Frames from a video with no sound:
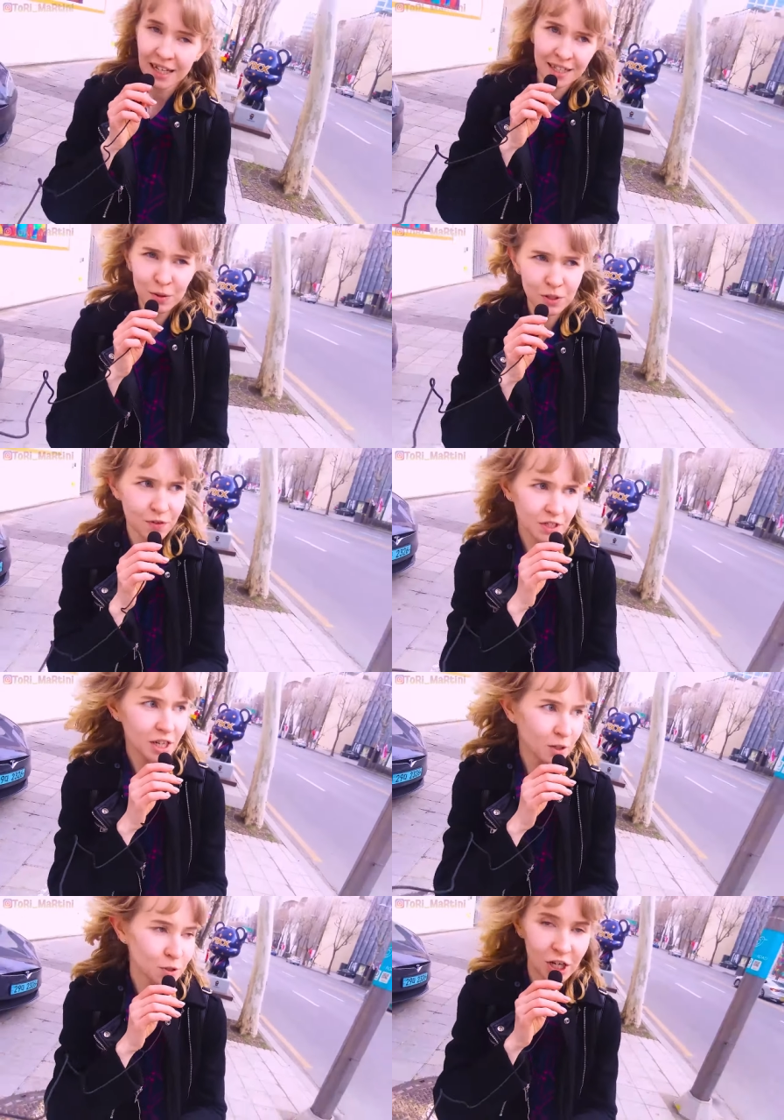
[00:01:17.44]

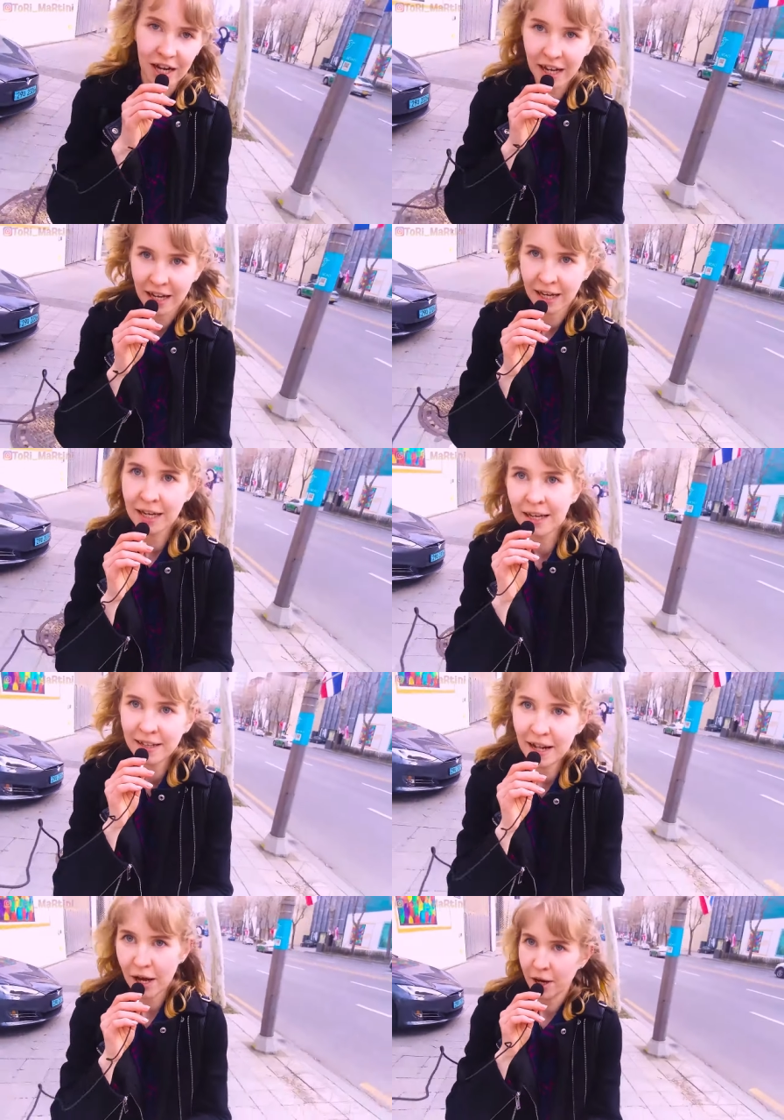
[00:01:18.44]
неудивительно уже
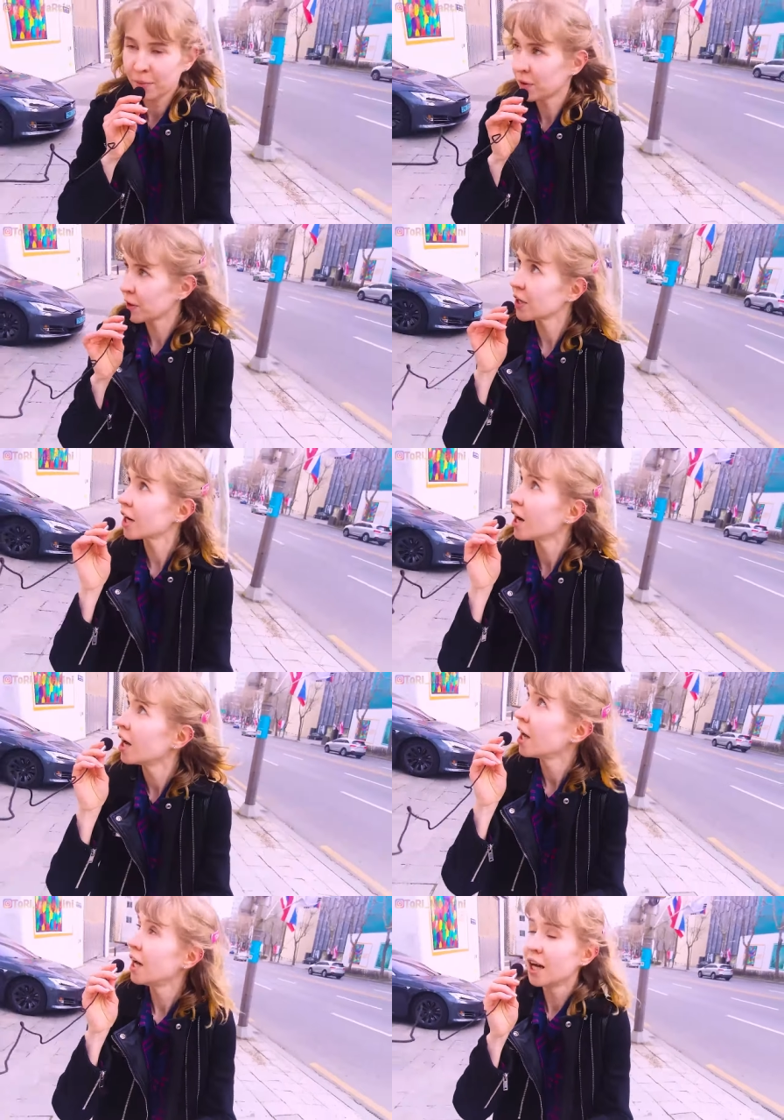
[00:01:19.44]
для многих
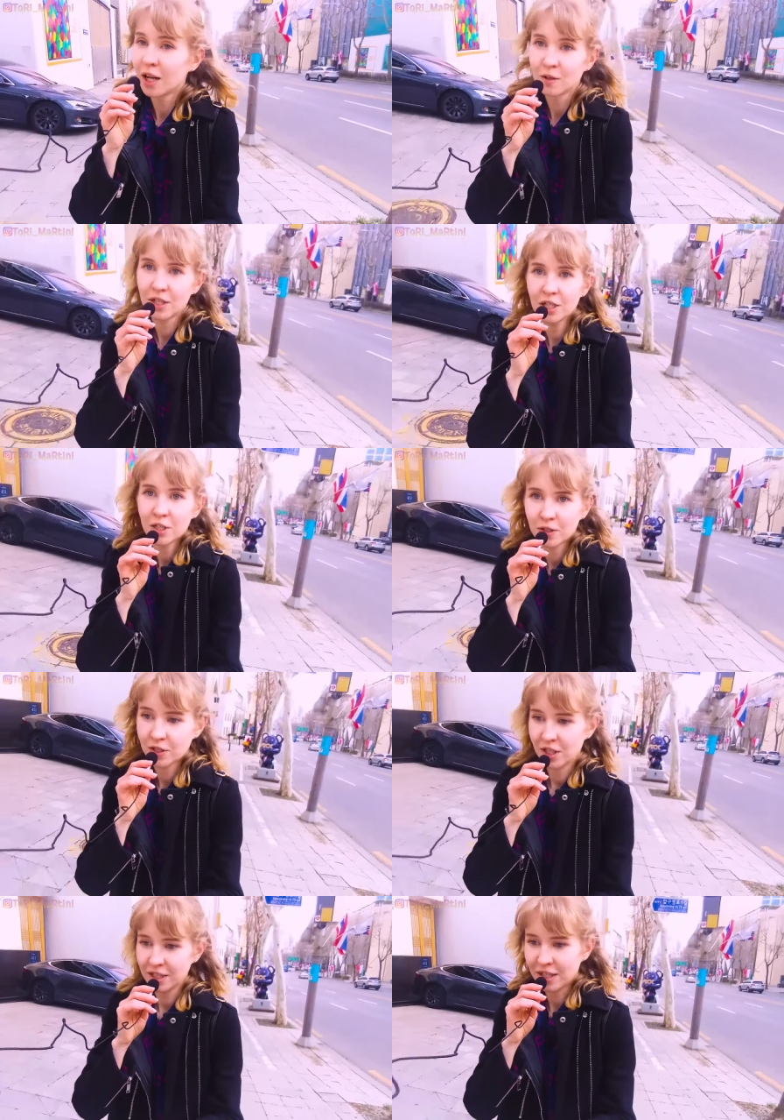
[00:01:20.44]
людей, что
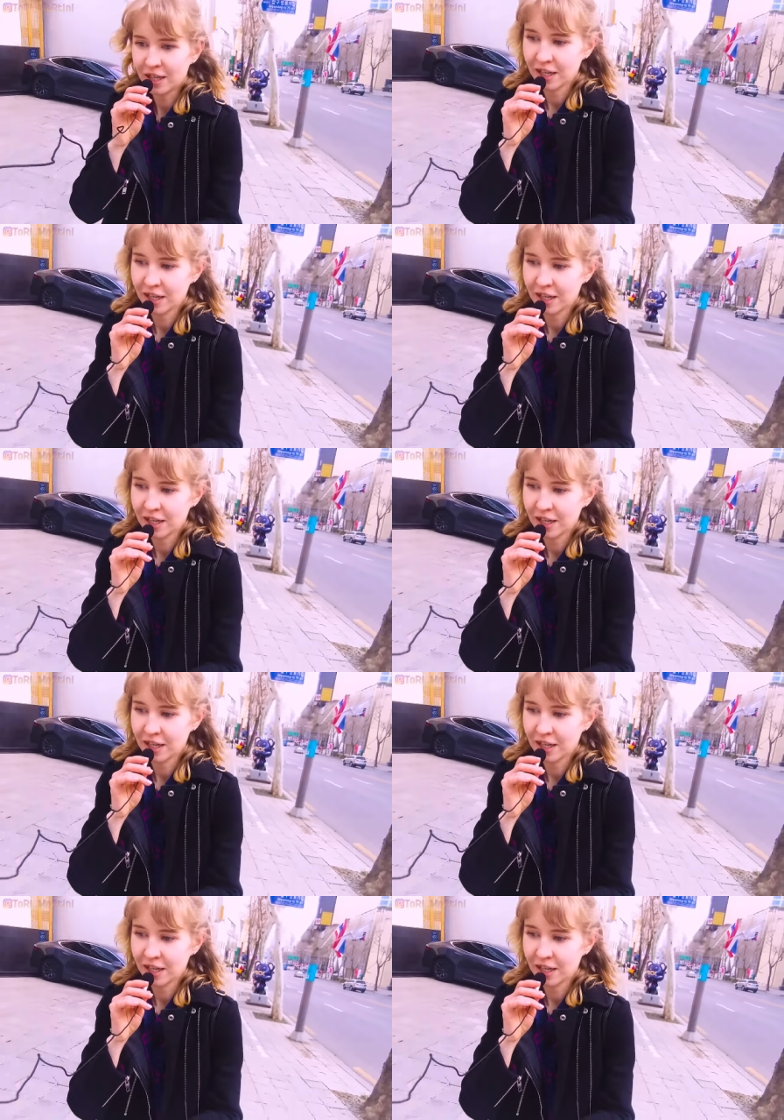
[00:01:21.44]
здесь